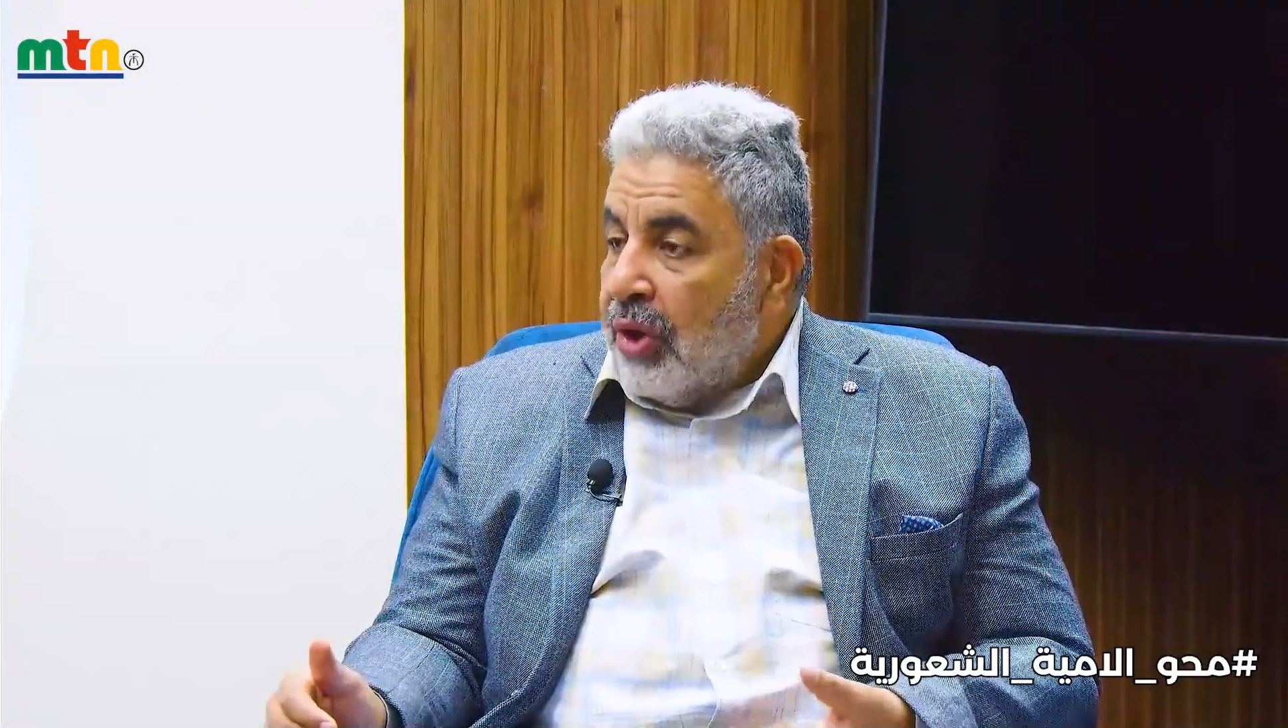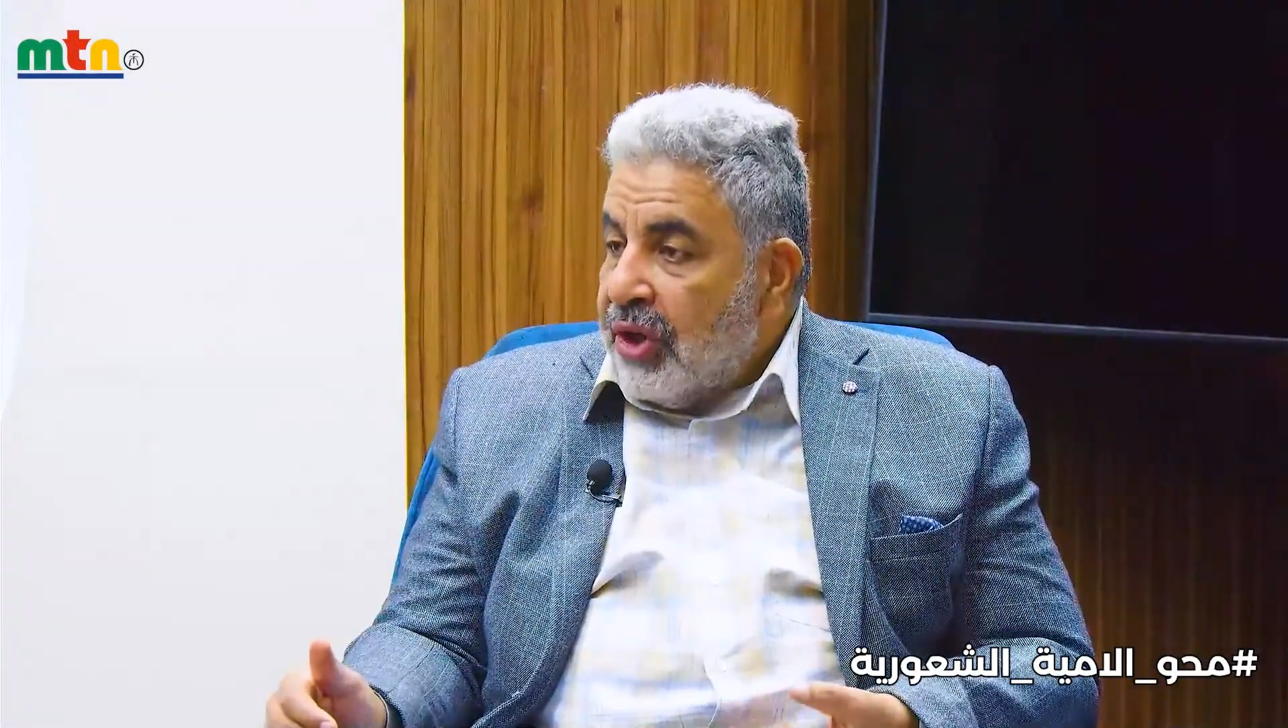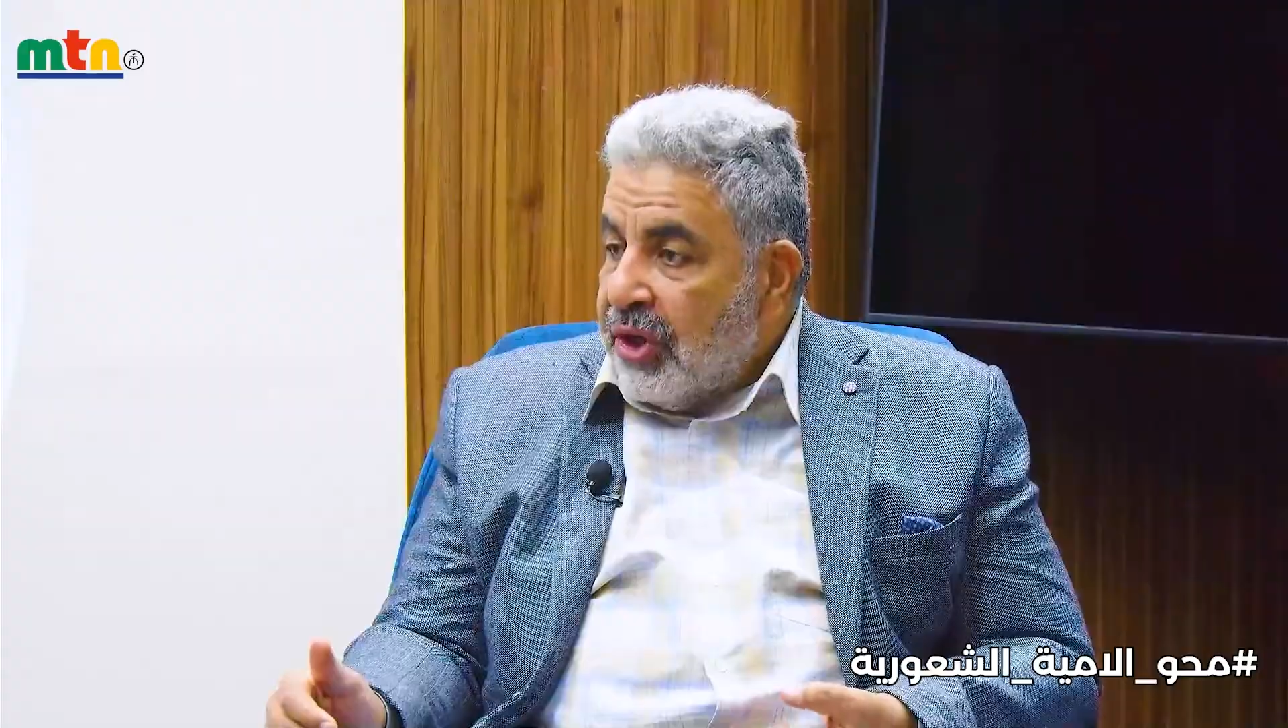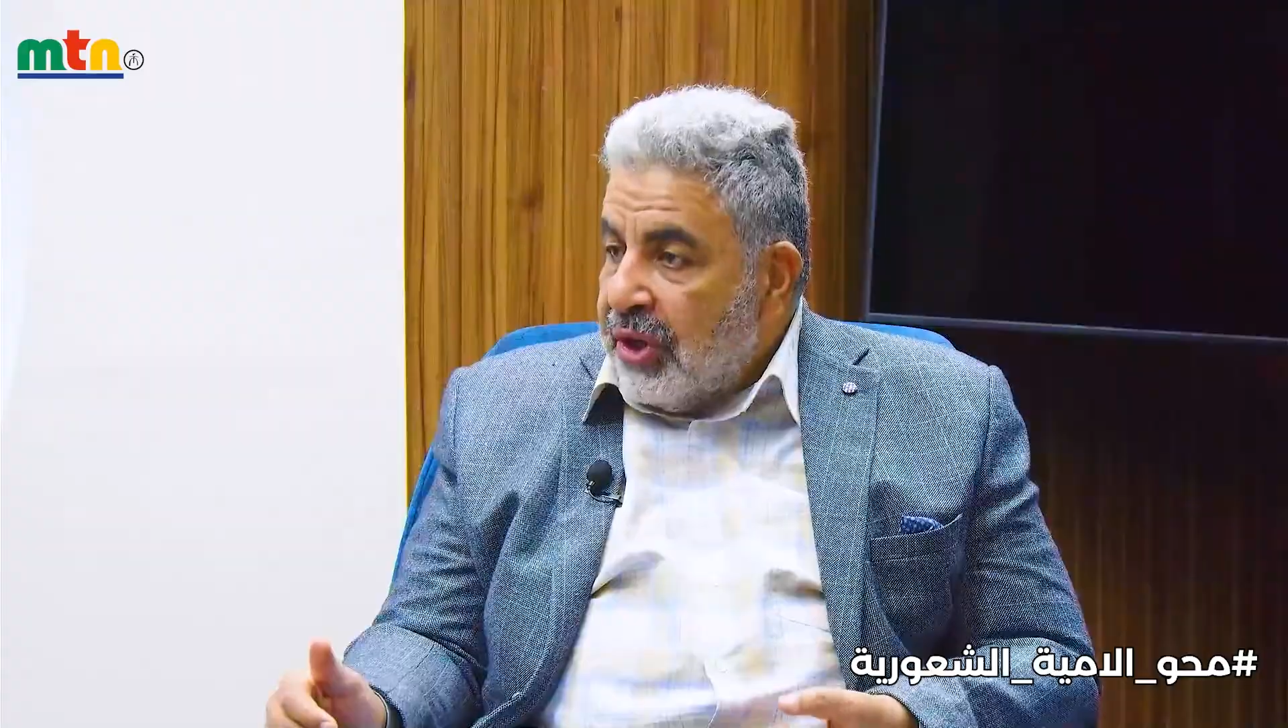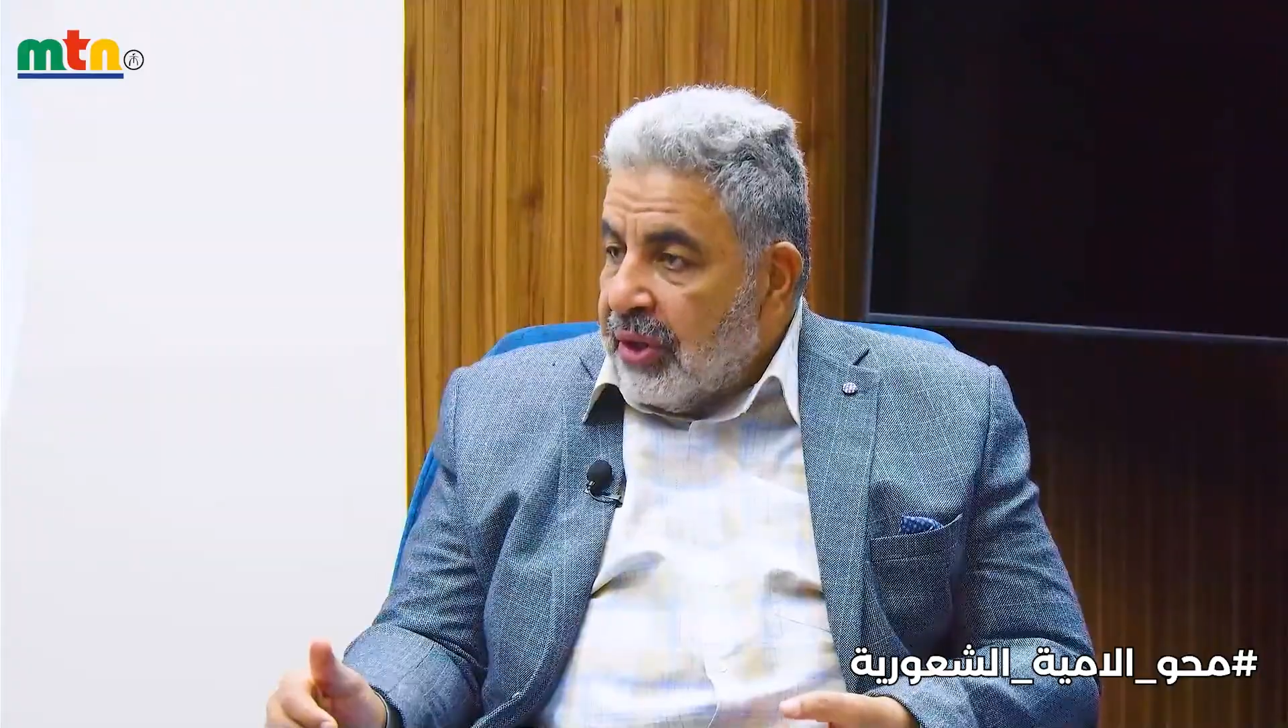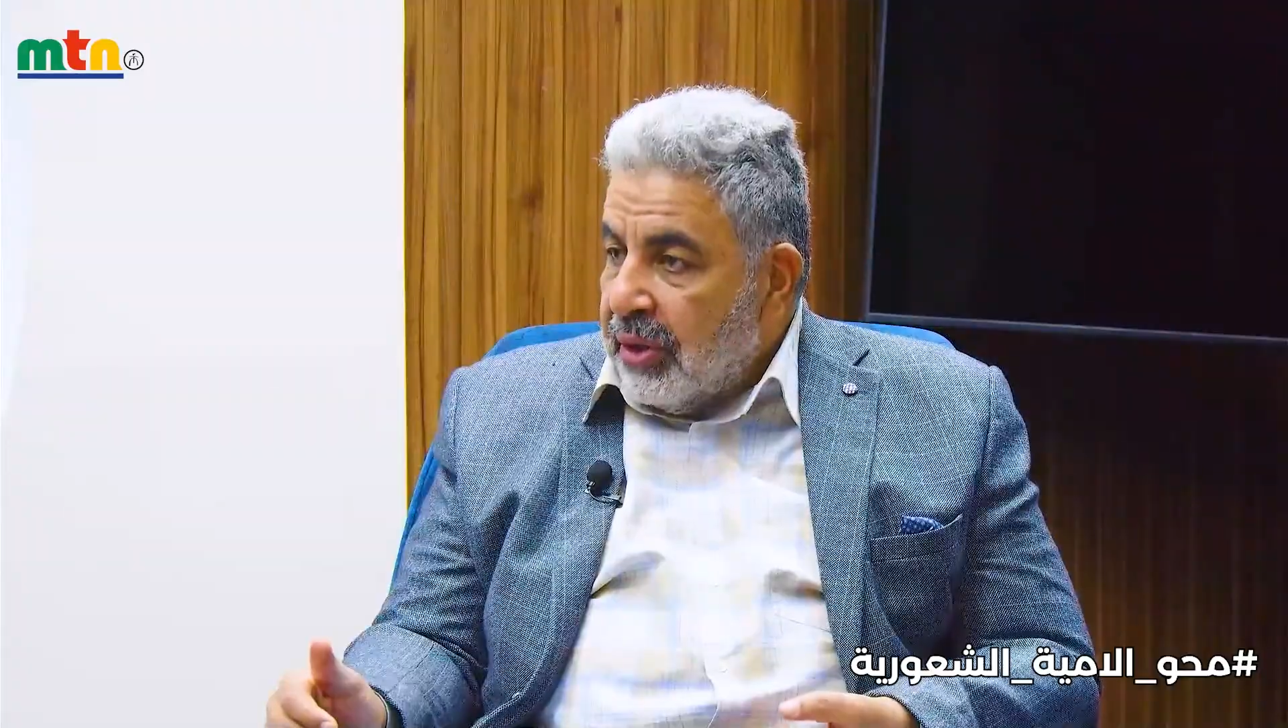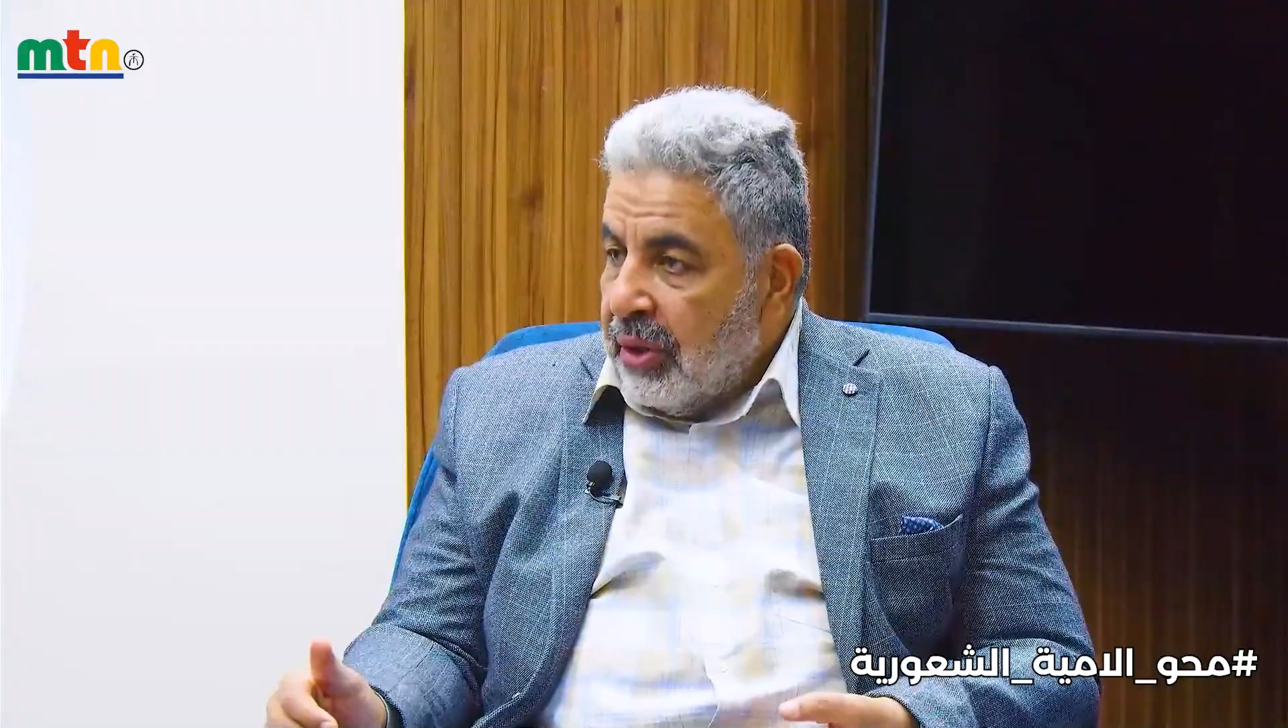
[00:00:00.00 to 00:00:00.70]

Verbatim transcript: جدا